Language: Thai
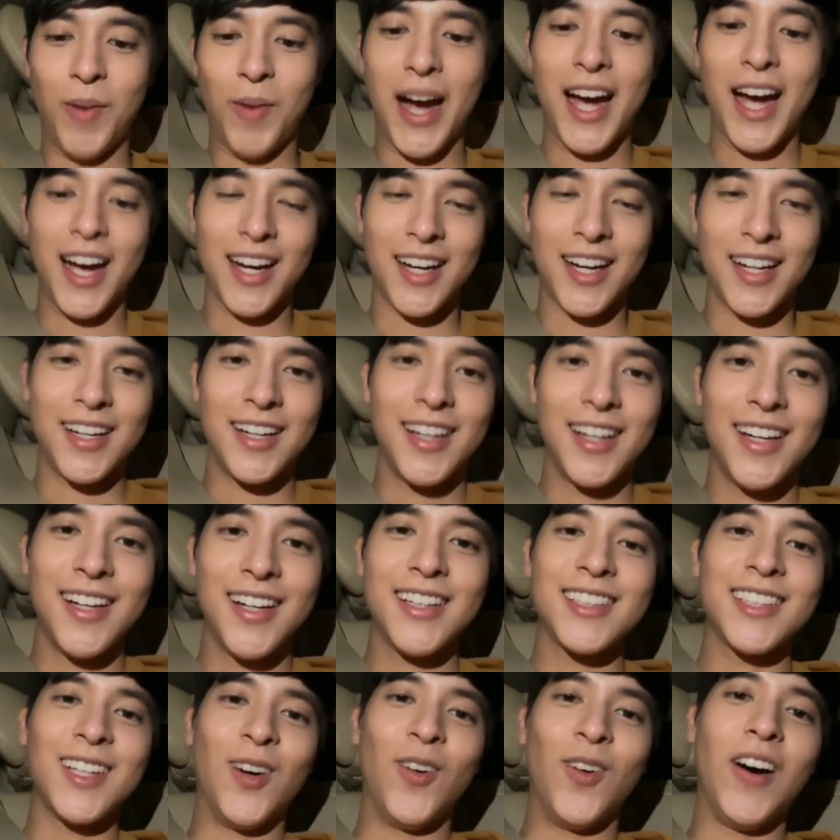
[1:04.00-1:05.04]
จีอยู่บ้าง
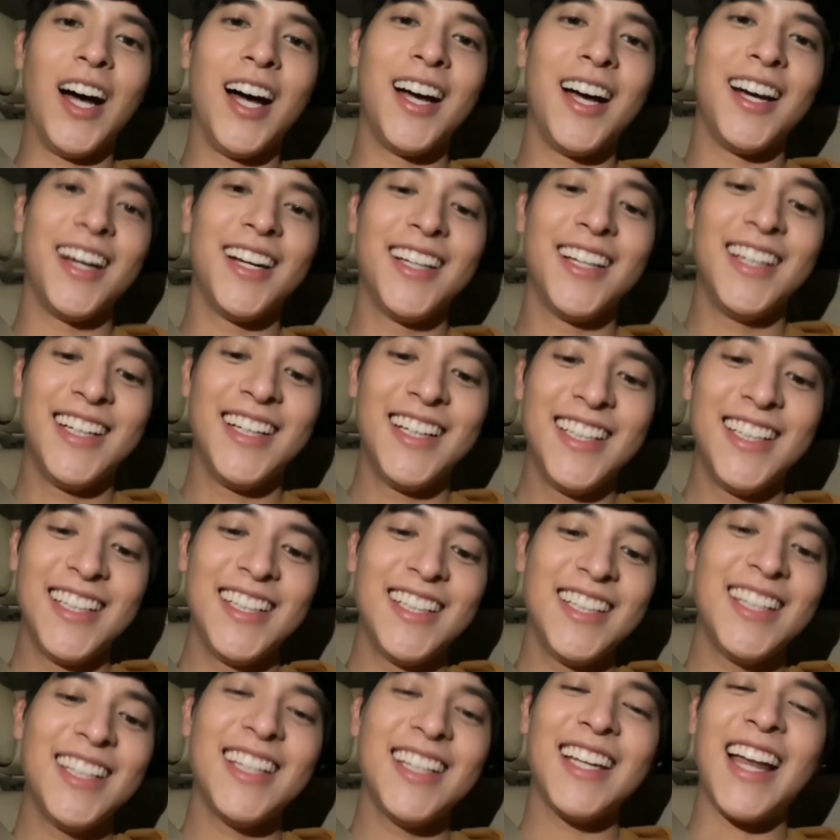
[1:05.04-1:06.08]
แต่ว่า
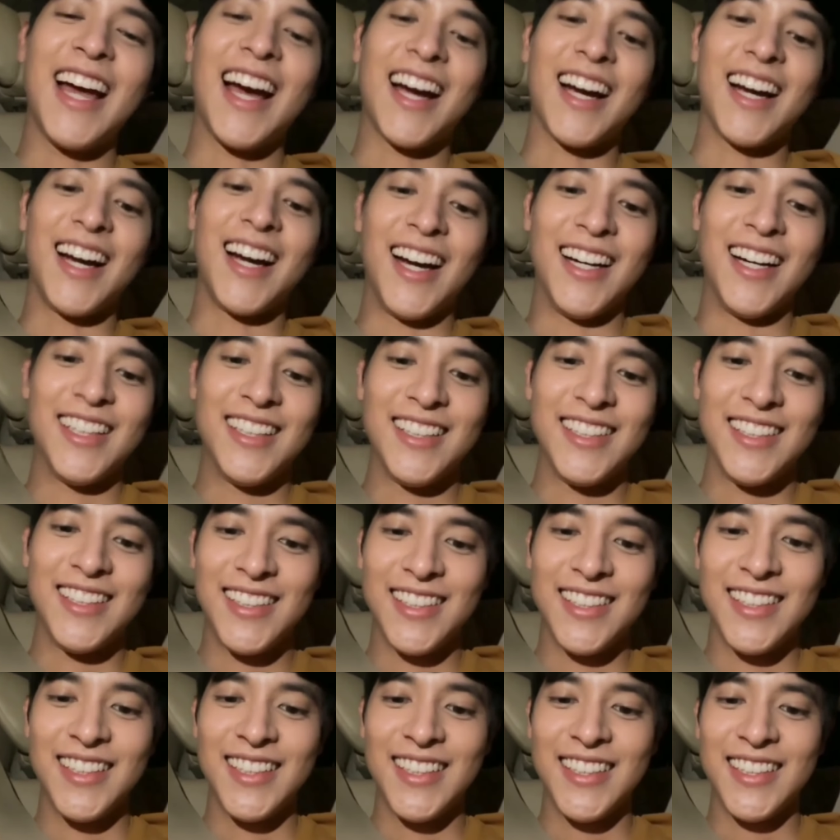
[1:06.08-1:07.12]
หนักอะ
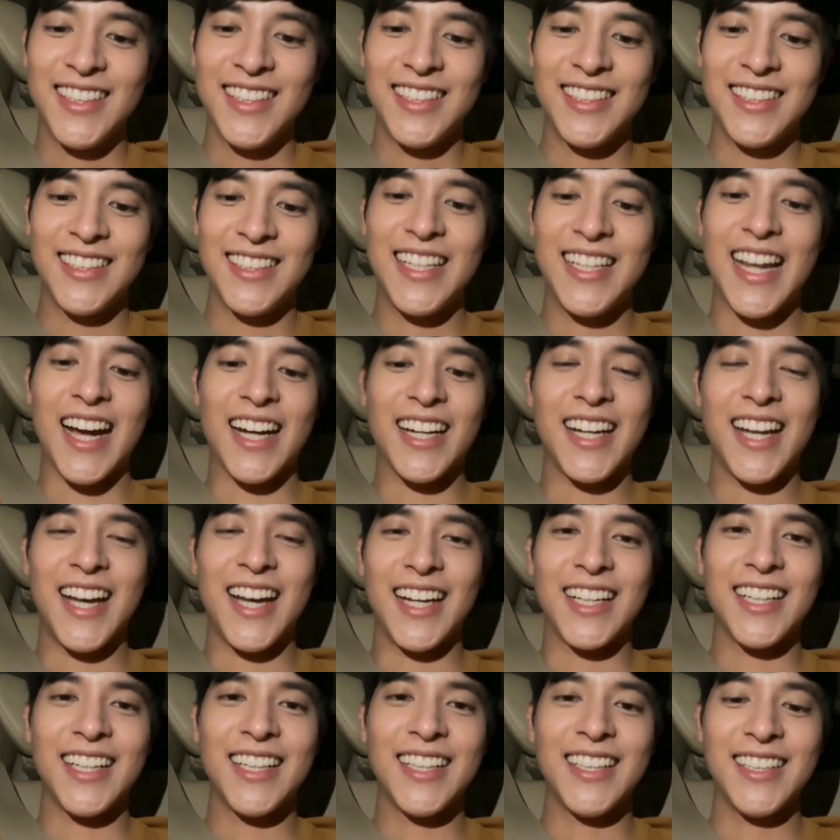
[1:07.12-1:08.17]
หนักห
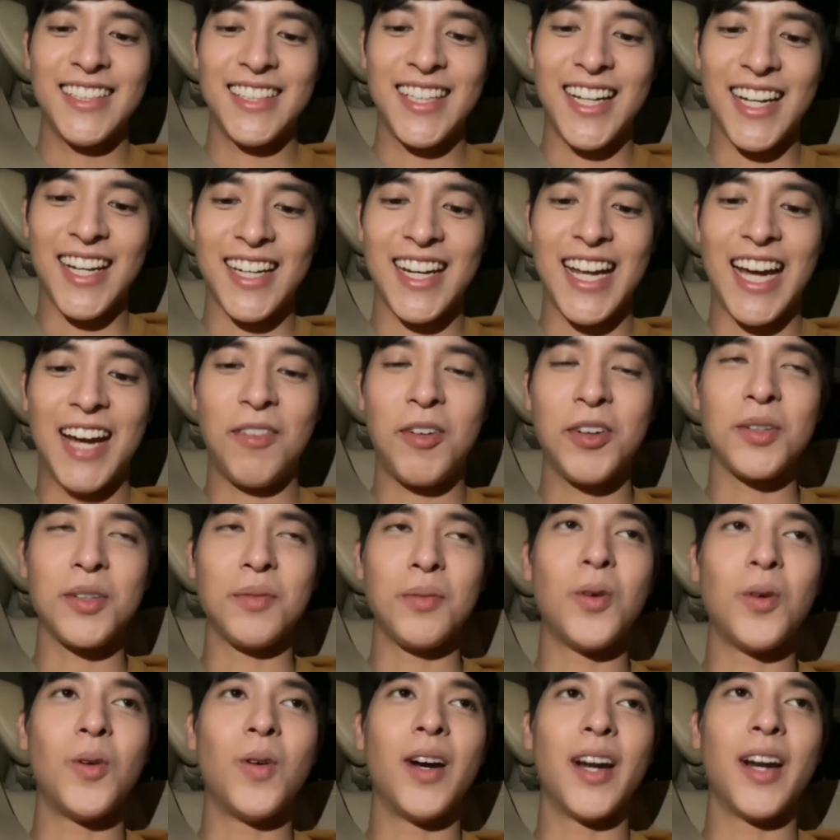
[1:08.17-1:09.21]
นาหนักหนาพอ
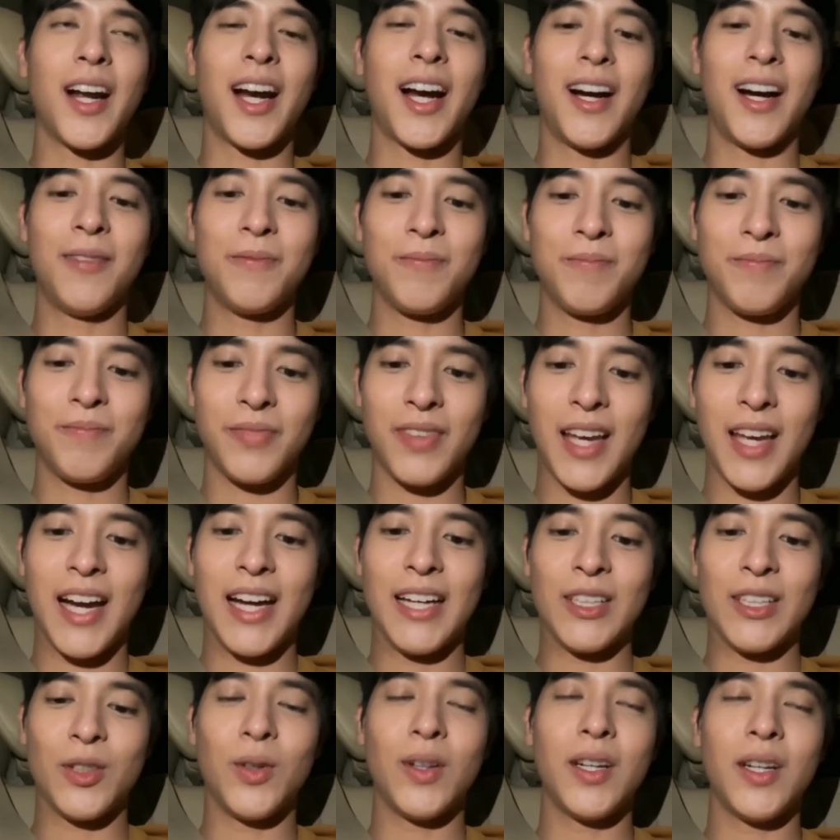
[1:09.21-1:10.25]
สมควรครับ
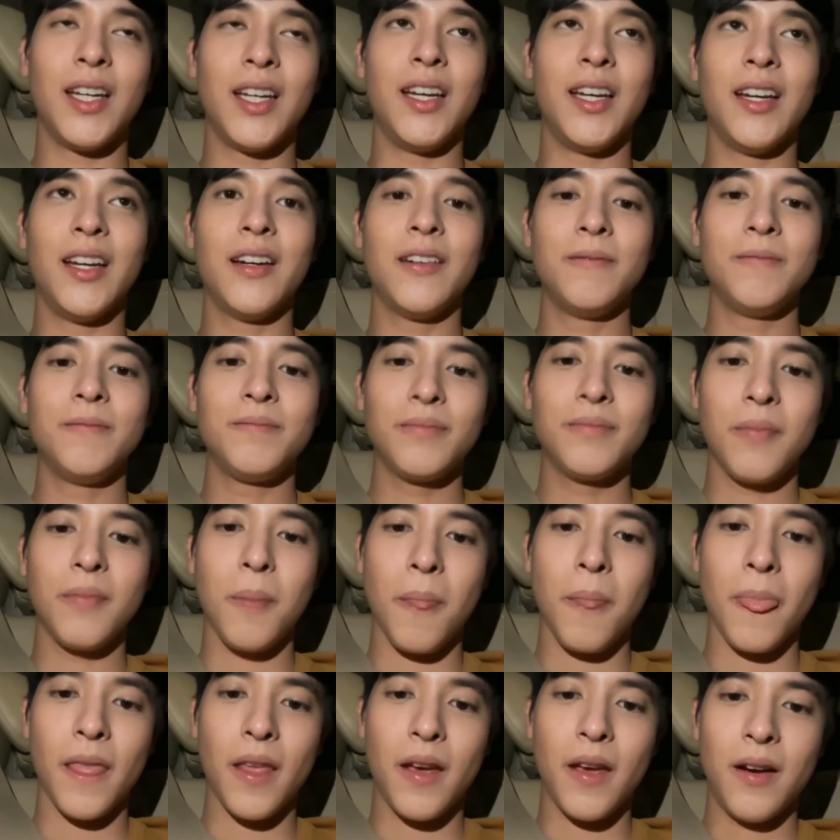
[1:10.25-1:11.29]
งานช่วงนี้
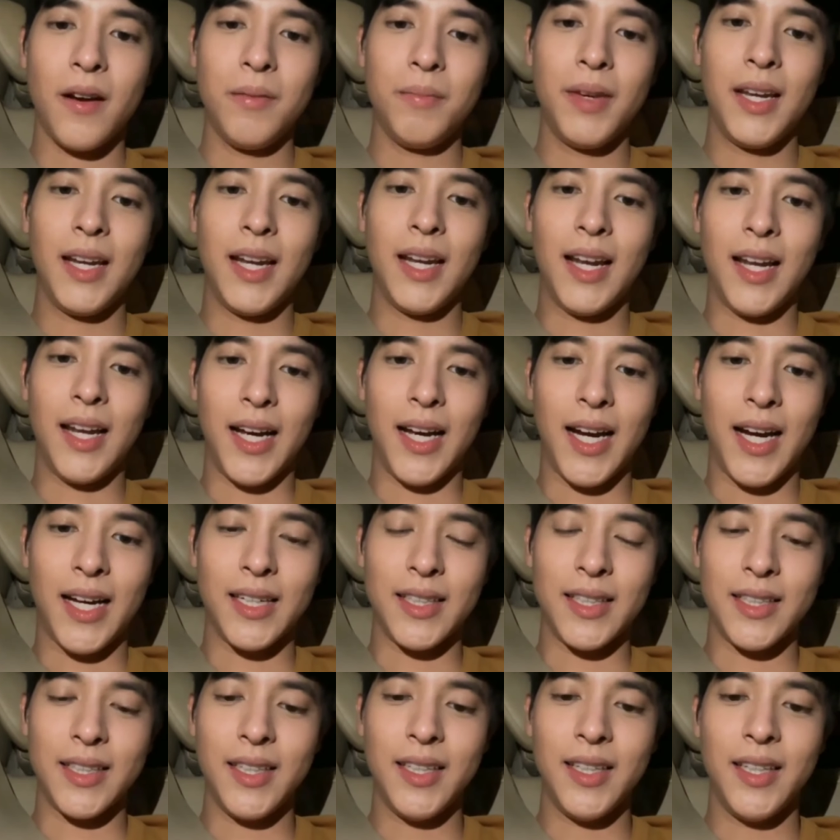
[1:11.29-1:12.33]
ก็มีหลายๆ
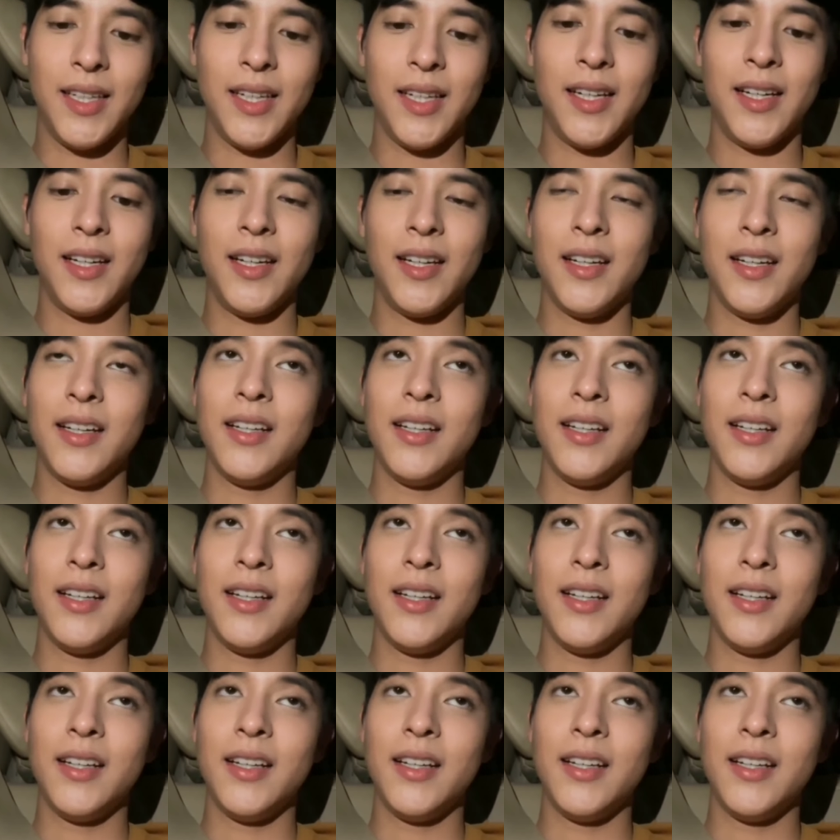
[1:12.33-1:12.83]
อันที่